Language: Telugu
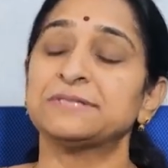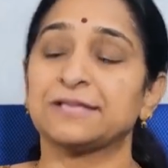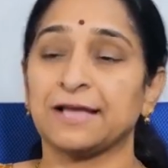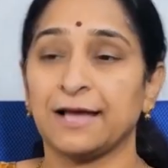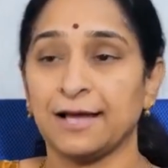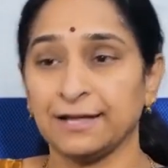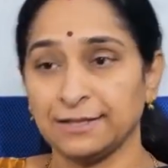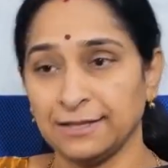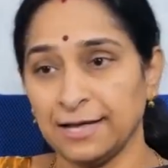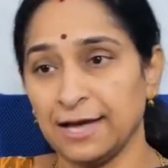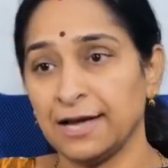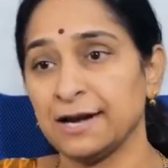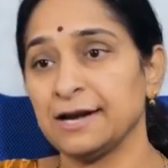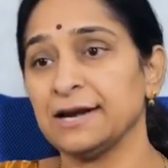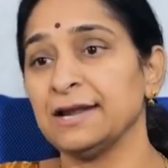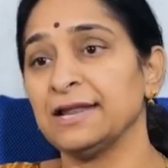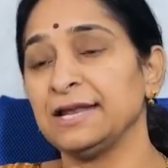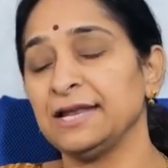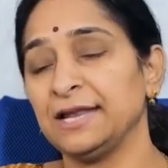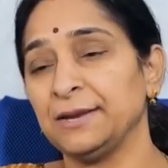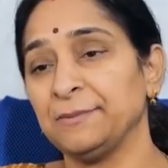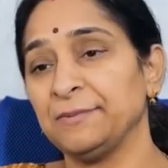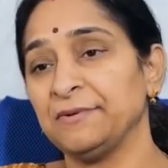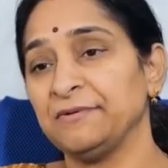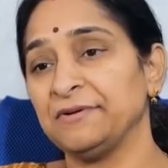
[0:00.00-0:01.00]
సాధారణ
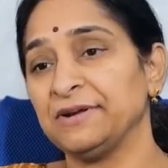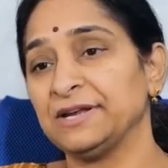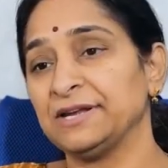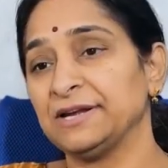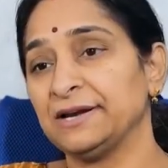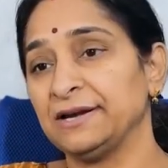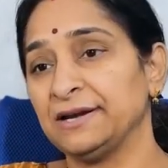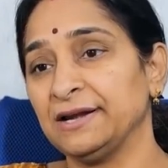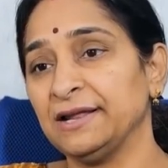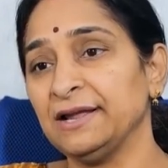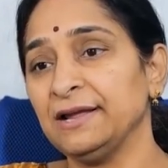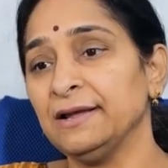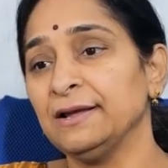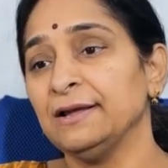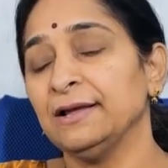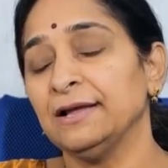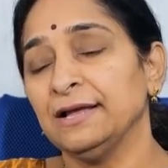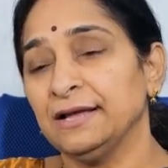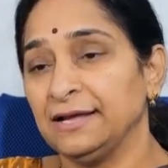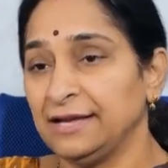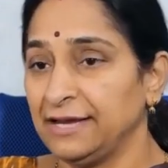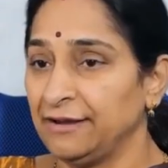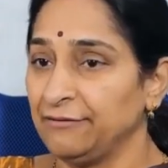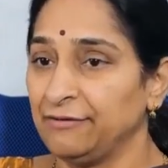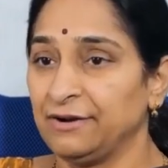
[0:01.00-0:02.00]
నియమం ఏంటంటే
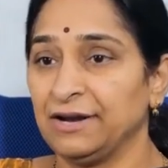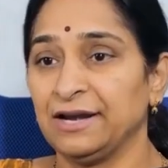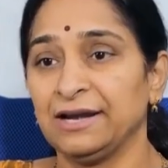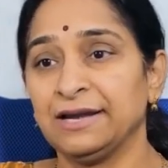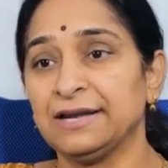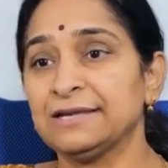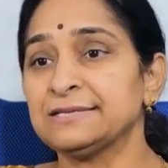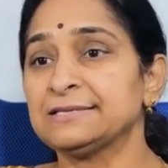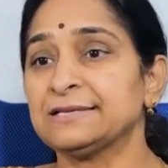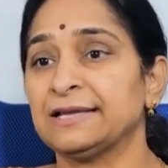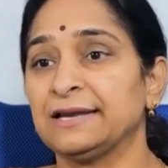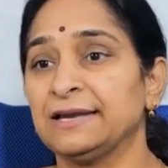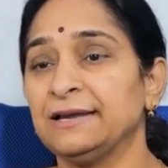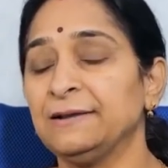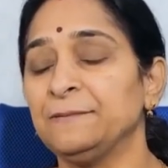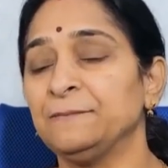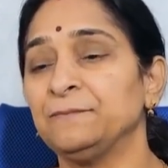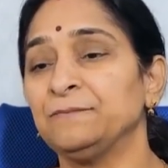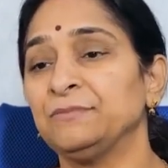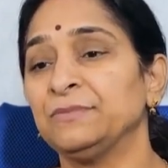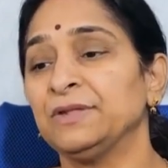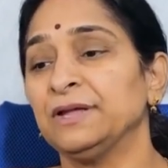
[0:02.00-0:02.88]
ఎవరైనా సరే